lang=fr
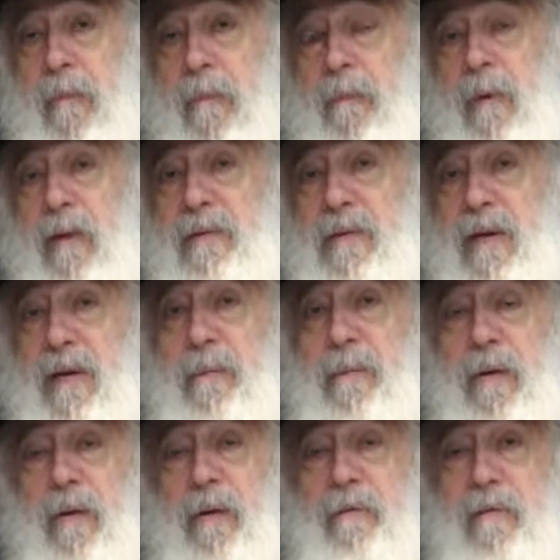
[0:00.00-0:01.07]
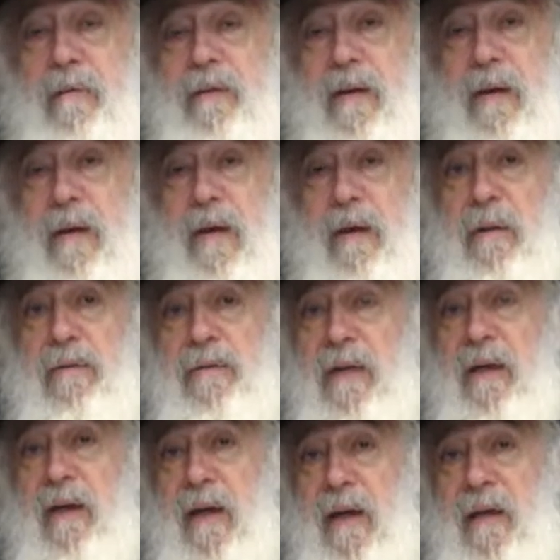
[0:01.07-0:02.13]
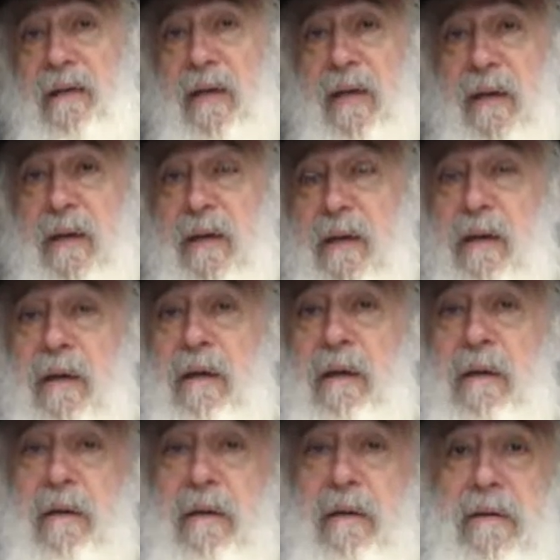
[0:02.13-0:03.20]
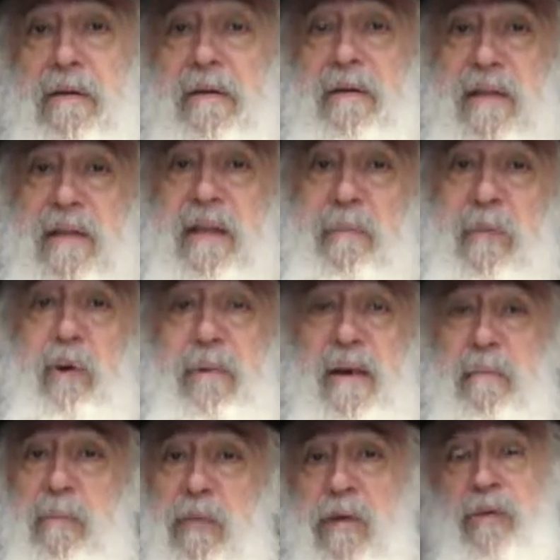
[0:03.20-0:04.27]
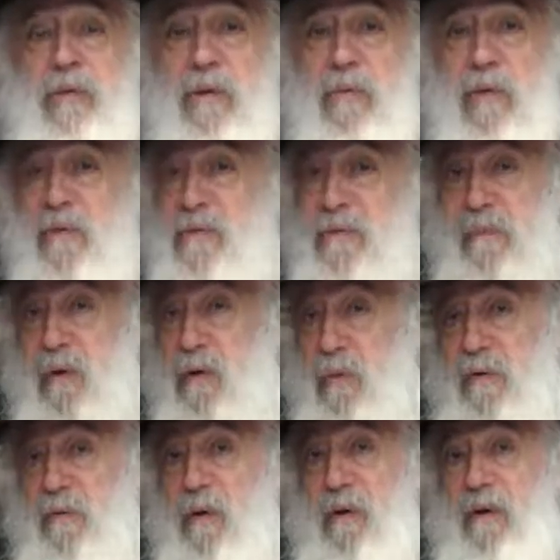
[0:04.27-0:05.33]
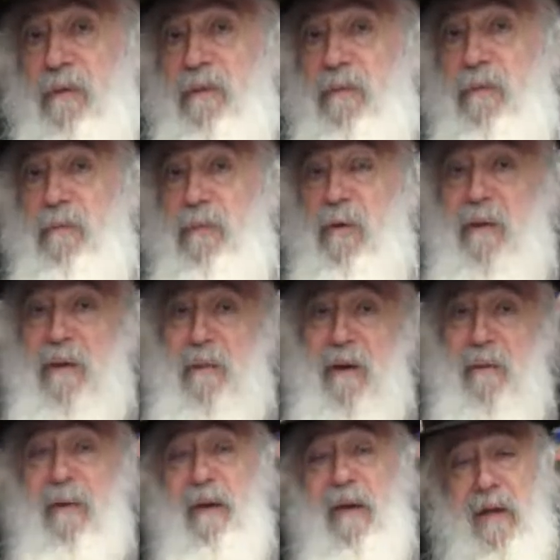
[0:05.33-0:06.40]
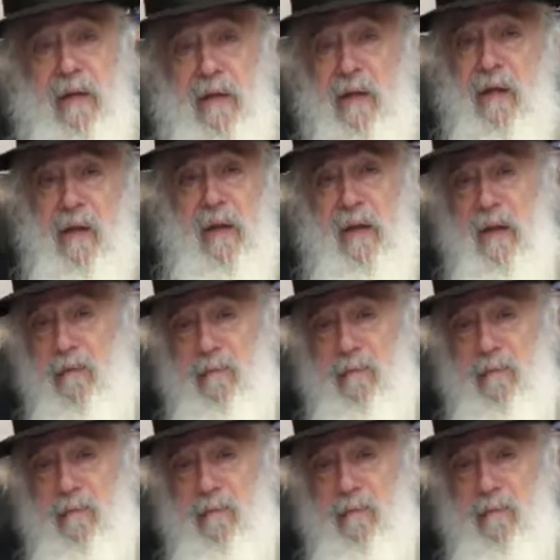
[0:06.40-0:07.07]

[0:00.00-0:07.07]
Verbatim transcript: Bah, c'est, malheureusement, c'est, alors c'est, c'est, un problème pour les Chinois. Je ne sais pas comment ils vont résoudre ce problème-là, mais ils,